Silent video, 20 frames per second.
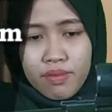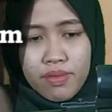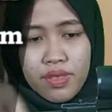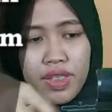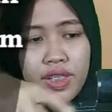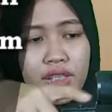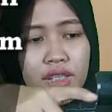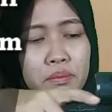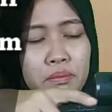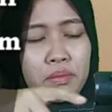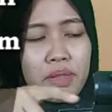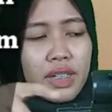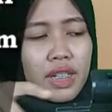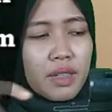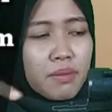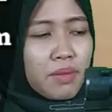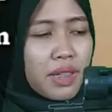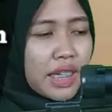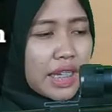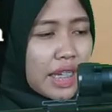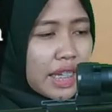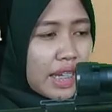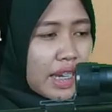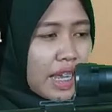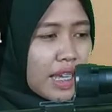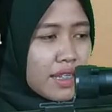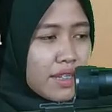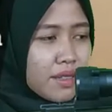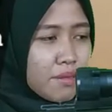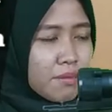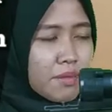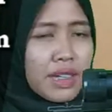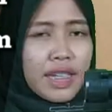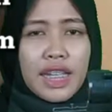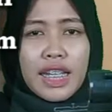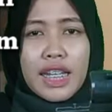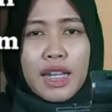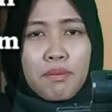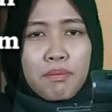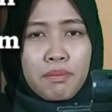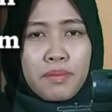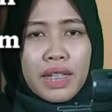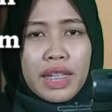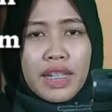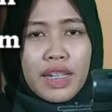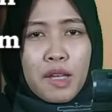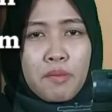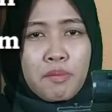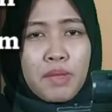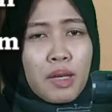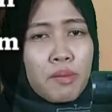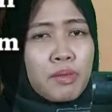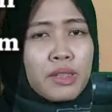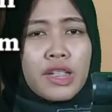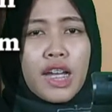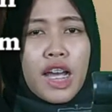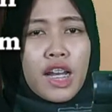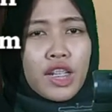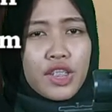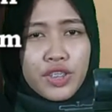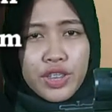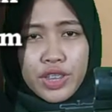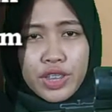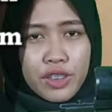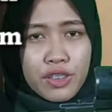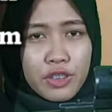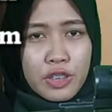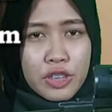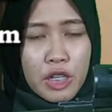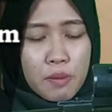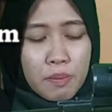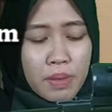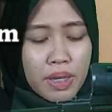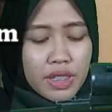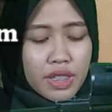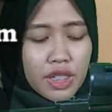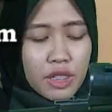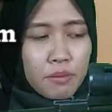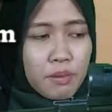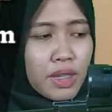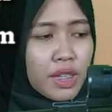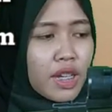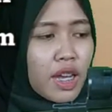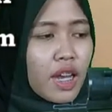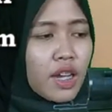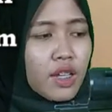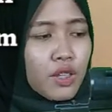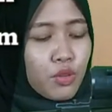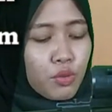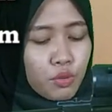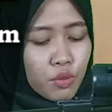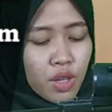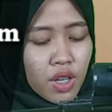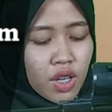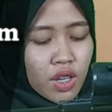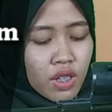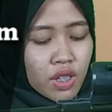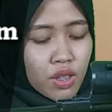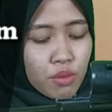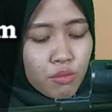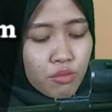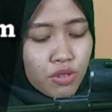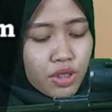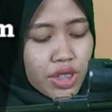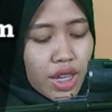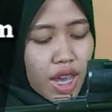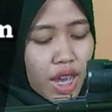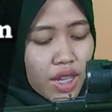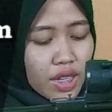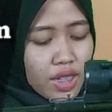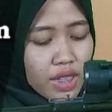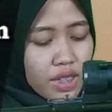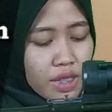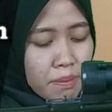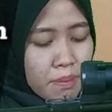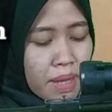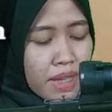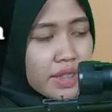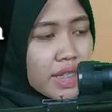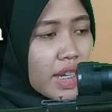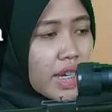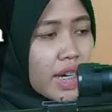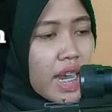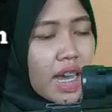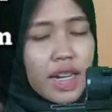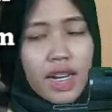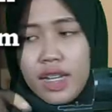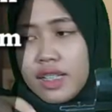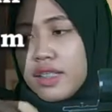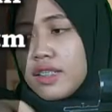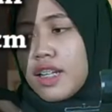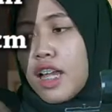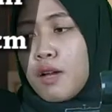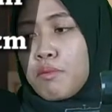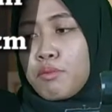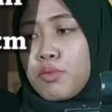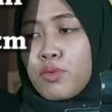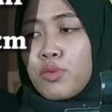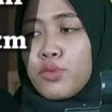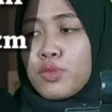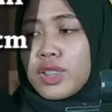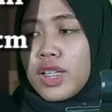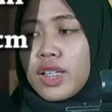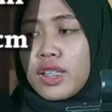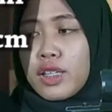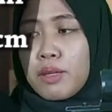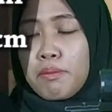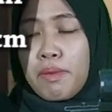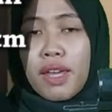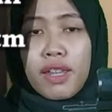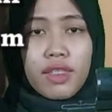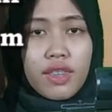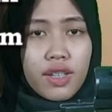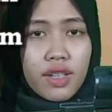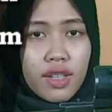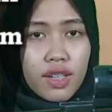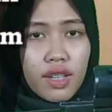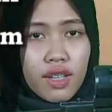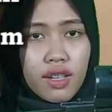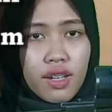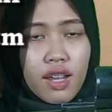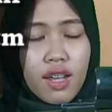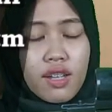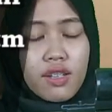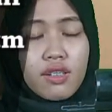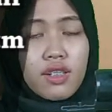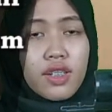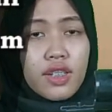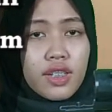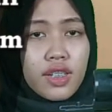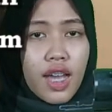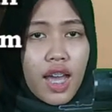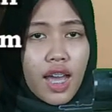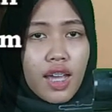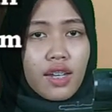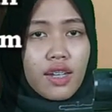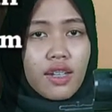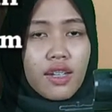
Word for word: jadi meng mengkilas mengkilap mengkilap tapi nggak licin ini senapannya dipegang itu kemudian ini panjang laras 60 cm dengan